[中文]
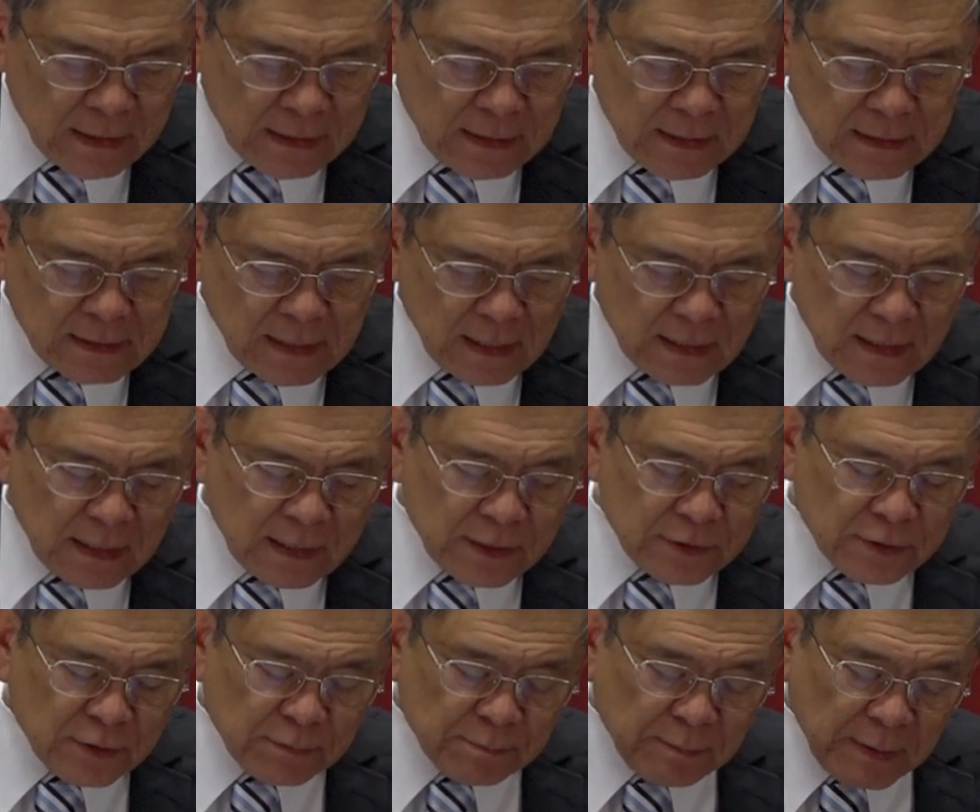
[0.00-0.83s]
以赛亚
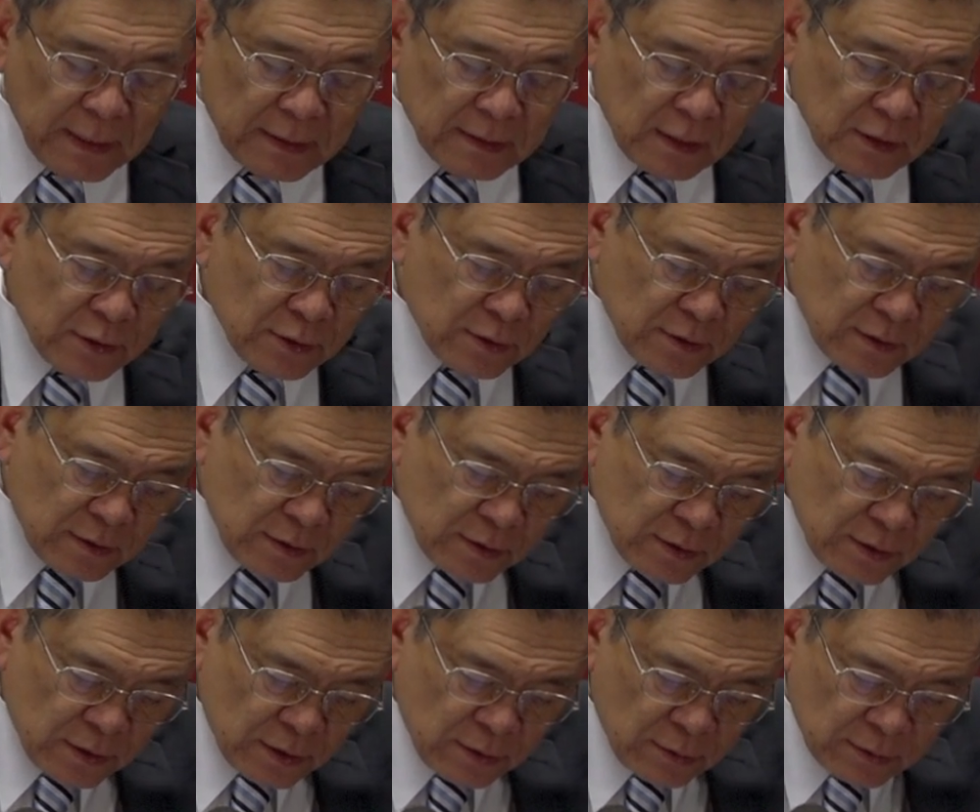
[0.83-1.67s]
二十八章
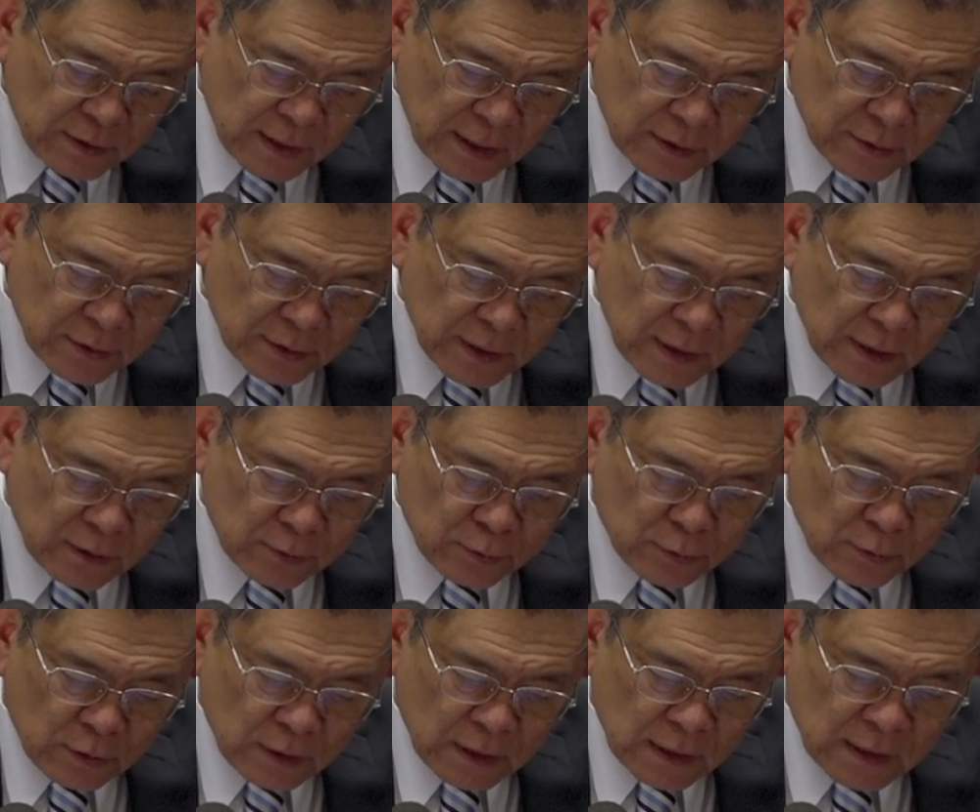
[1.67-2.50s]
十六节是这样
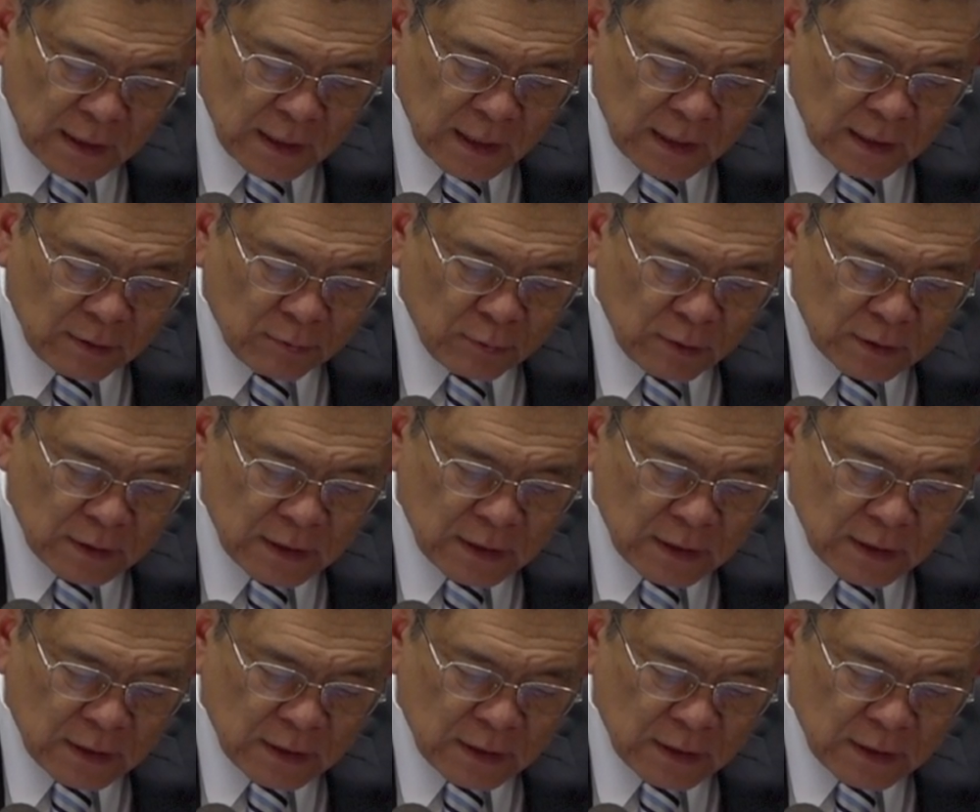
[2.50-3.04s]
说的：“看来我